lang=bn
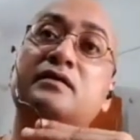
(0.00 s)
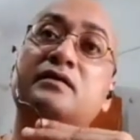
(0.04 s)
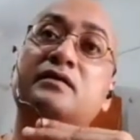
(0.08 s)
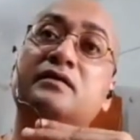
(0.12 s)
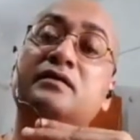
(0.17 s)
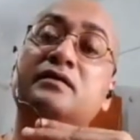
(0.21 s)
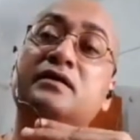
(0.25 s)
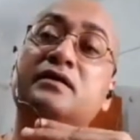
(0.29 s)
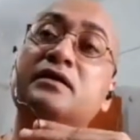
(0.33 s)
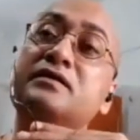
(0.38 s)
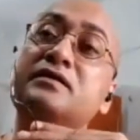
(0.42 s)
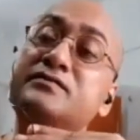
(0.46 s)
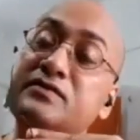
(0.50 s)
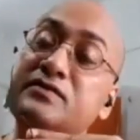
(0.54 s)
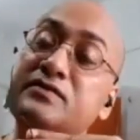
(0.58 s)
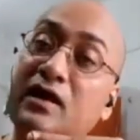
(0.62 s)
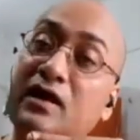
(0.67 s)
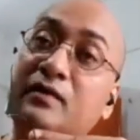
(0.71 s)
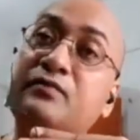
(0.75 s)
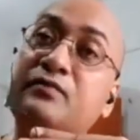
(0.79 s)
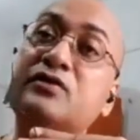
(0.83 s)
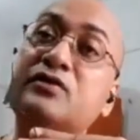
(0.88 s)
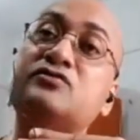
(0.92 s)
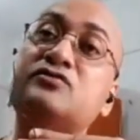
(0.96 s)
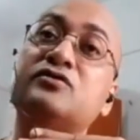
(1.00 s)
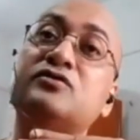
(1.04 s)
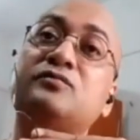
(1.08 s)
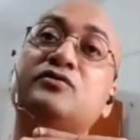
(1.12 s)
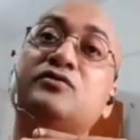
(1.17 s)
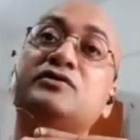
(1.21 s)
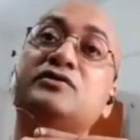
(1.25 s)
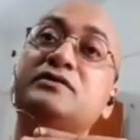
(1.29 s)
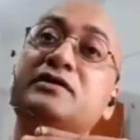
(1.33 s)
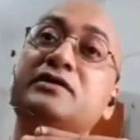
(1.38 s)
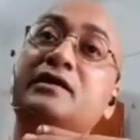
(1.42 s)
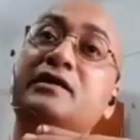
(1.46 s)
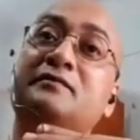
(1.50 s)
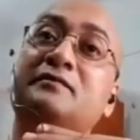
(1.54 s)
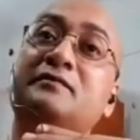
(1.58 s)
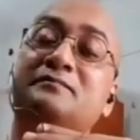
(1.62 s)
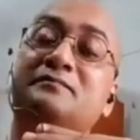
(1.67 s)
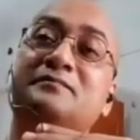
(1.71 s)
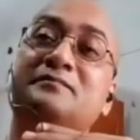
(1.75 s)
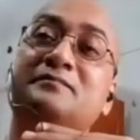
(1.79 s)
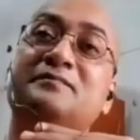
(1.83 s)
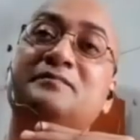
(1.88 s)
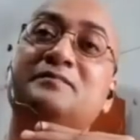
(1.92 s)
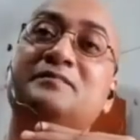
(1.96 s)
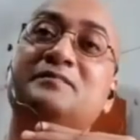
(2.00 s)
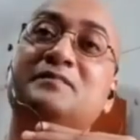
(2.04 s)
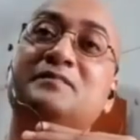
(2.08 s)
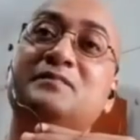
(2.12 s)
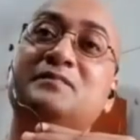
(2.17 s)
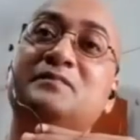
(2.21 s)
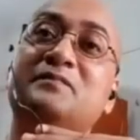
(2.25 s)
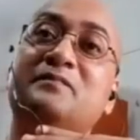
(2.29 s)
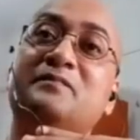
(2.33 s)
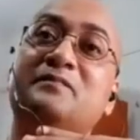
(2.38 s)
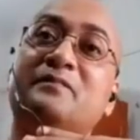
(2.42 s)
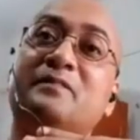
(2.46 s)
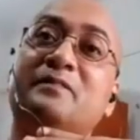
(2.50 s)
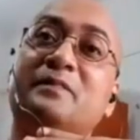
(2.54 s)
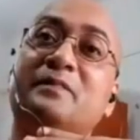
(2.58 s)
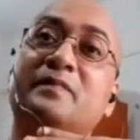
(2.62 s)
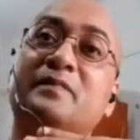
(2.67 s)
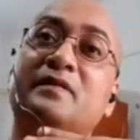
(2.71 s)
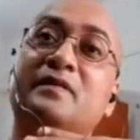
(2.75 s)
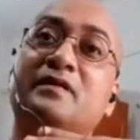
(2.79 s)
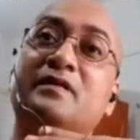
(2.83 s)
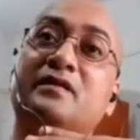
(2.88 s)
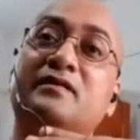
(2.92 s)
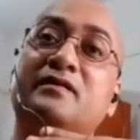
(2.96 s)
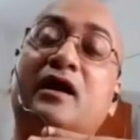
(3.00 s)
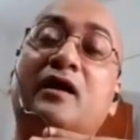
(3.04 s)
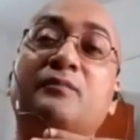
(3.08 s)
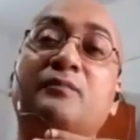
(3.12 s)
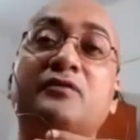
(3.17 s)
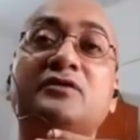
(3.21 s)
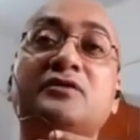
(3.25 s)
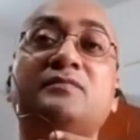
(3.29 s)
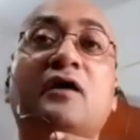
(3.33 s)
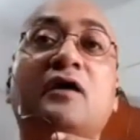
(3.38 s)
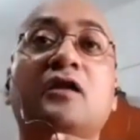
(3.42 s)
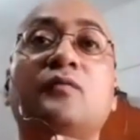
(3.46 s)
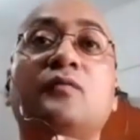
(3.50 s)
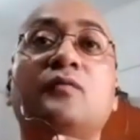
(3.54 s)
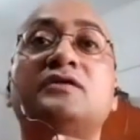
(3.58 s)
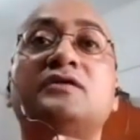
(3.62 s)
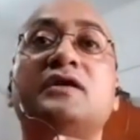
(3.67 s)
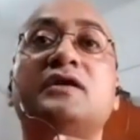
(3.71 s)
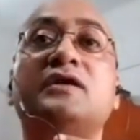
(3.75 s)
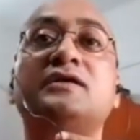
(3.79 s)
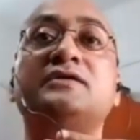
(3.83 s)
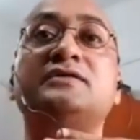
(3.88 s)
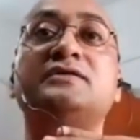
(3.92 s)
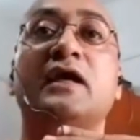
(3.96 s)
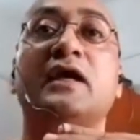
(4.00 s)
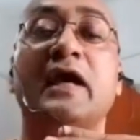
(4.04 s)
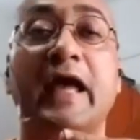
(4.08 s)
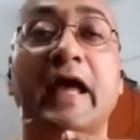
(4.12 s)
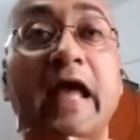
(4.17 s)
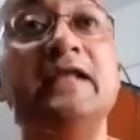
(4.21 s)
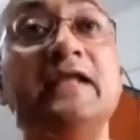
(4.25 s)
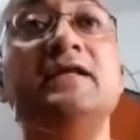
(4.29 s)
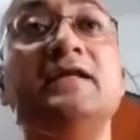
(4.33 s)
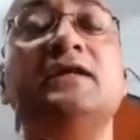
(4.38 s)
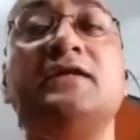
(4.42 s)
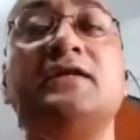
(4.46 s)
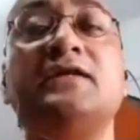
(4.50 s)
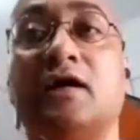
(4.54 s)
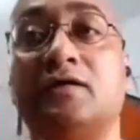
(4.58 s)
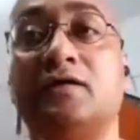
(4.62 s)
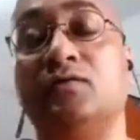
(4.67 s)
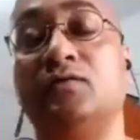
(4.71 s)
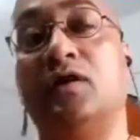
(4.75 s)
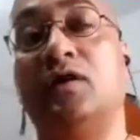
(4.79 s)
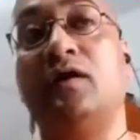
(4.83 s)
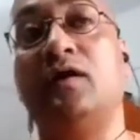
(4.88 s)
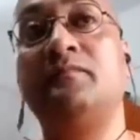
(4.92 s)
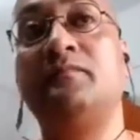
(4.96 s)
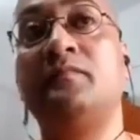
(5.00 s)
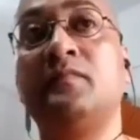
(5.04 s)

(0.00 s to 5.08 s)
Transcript: কি শ্রীরামকৃষ্ণ বসেছেন তার প্রতি ভালোবাসা এসছে এইটা সাধনা